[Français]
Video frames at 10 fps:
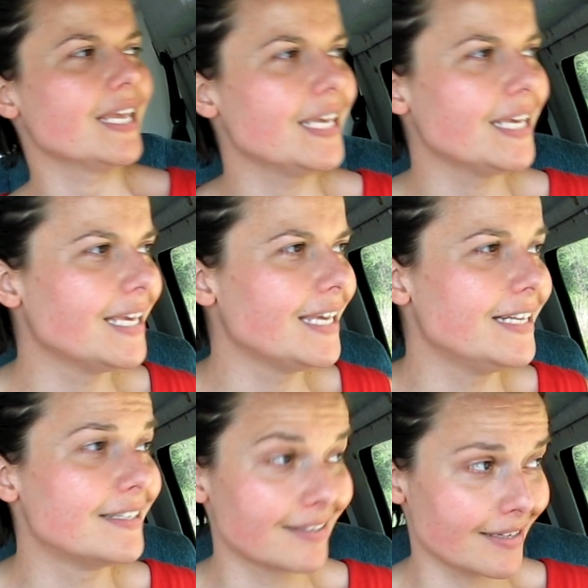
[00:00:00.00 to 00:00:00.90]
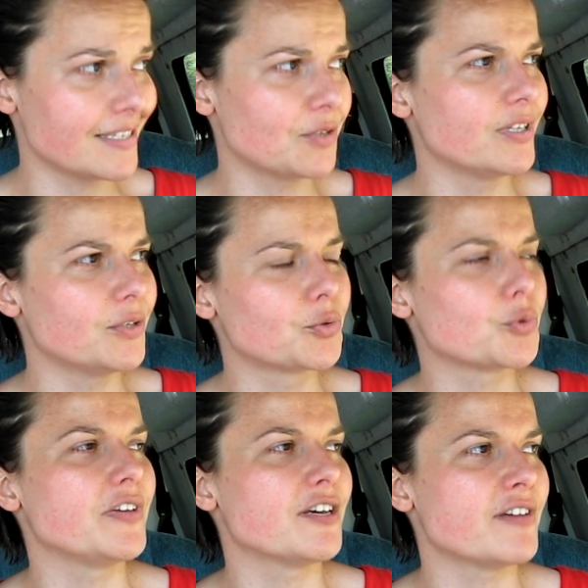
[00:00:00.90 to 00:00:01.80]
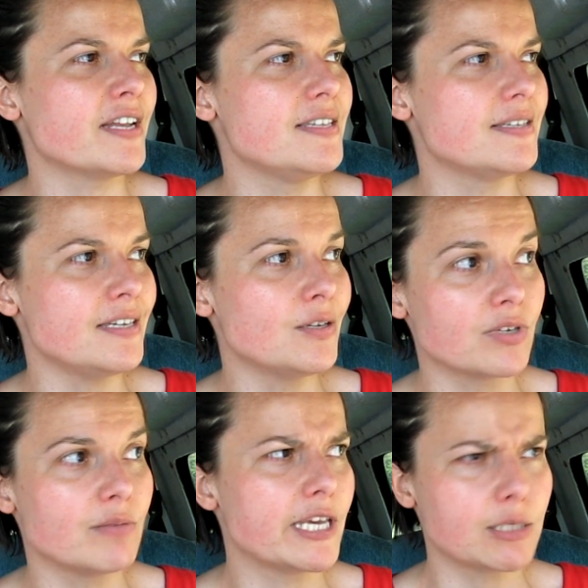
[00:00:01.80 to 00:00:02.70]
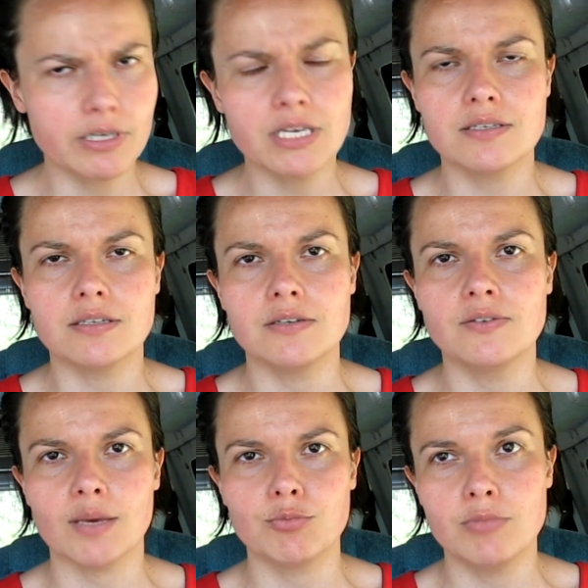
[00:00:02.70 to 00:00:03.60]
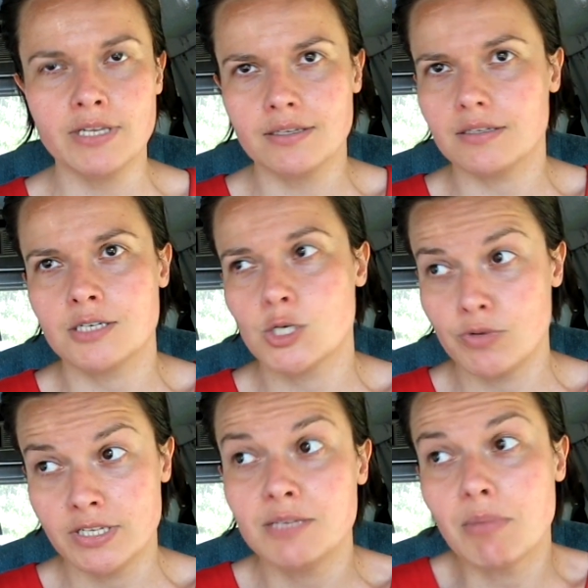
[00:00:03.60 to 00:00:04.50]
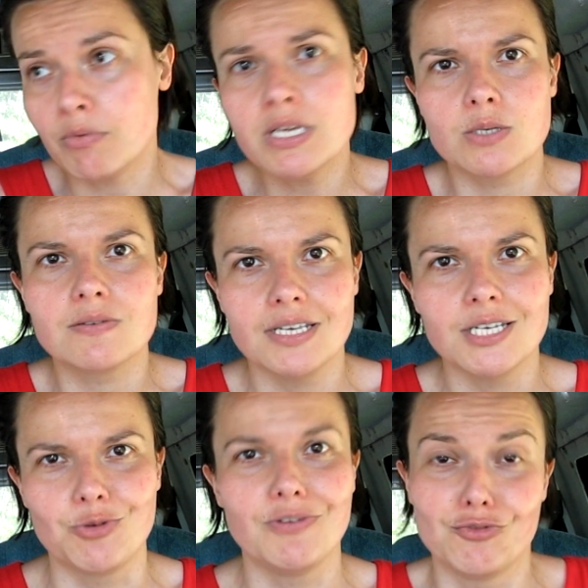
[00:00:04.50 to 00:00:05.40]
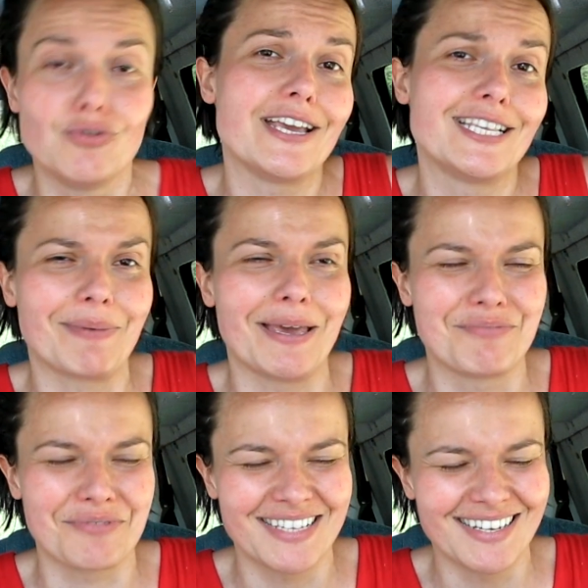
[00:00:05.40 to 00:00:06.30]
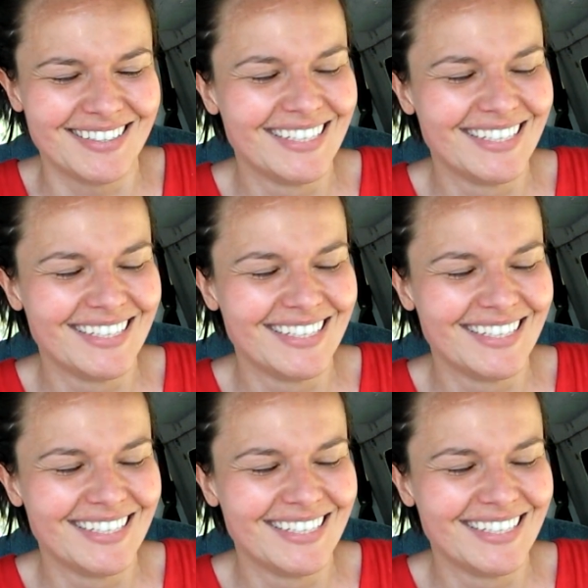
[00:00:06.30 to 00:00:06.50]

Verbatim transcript: Et il était très étonné de trouver un van ici, donc il m'a expliqué que c'était une terre publique, et je lui ai dit, bah oui, je sais, je suis venu là exprès pour ça.